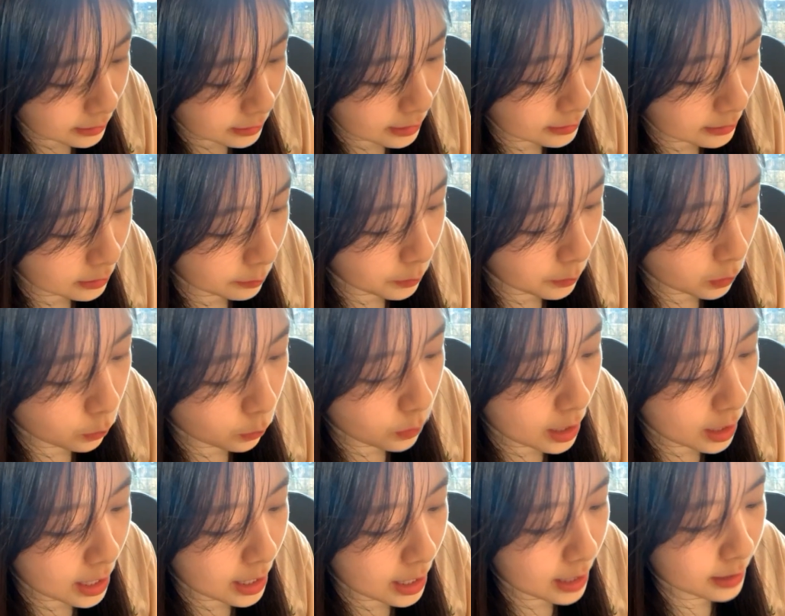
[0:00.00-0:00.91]
จะบอก
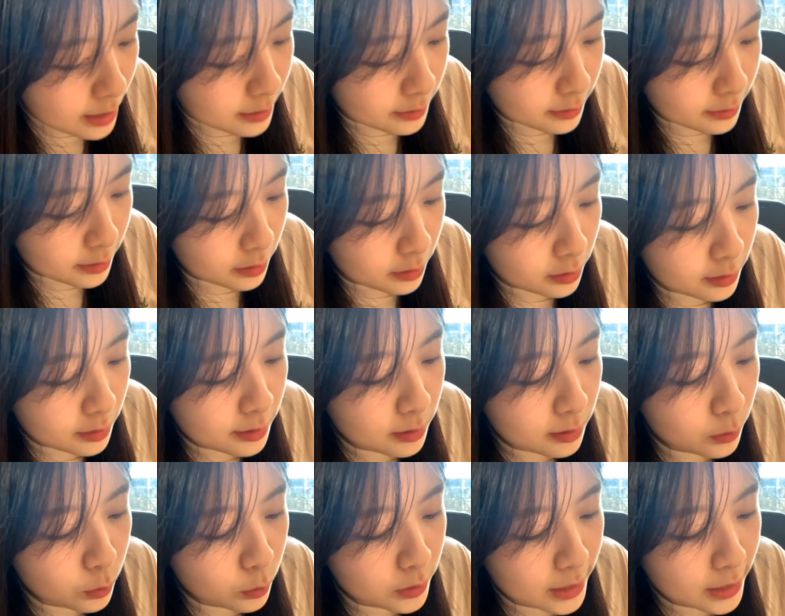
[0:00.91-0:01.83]
ว่าถึง
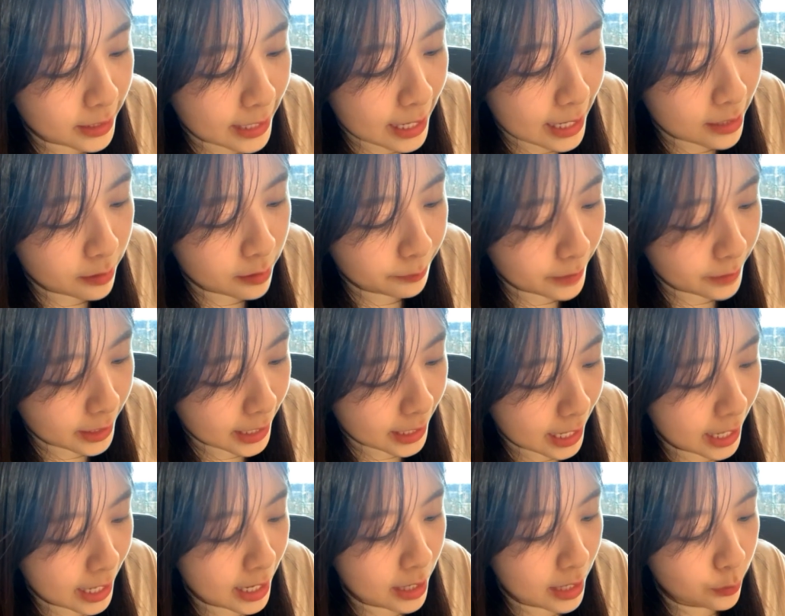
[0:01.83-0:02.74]
หนูจะแก้หรือไม่แก้
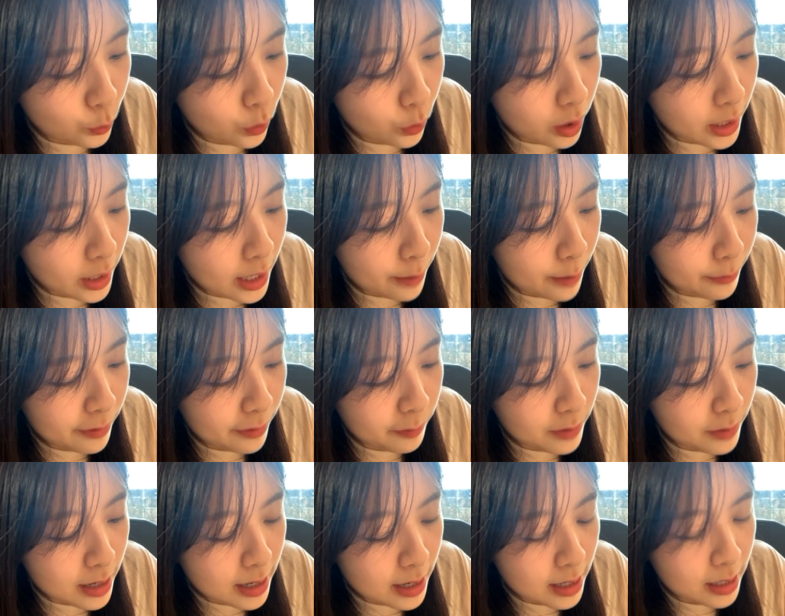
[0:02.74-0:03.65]
อะหนูก็ยังแบบ
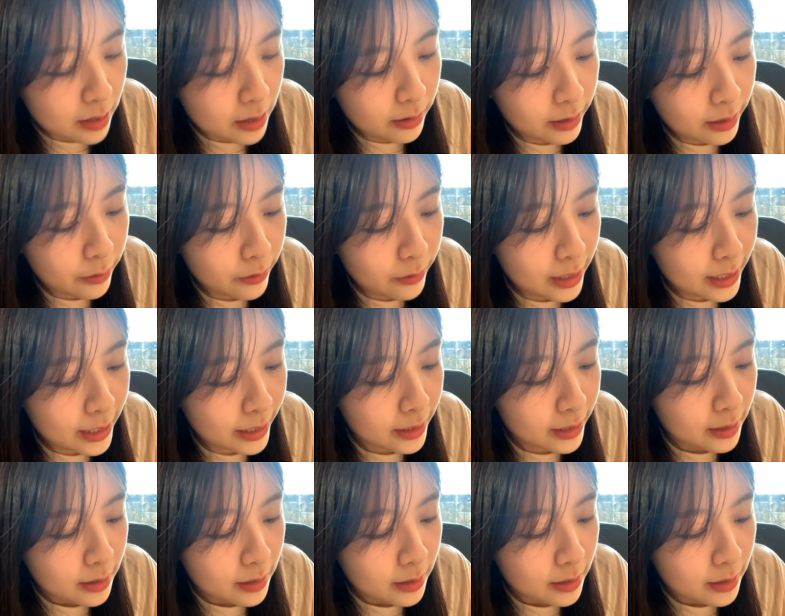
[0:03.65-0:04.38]
ว่าเขาเรียกว่าอะไร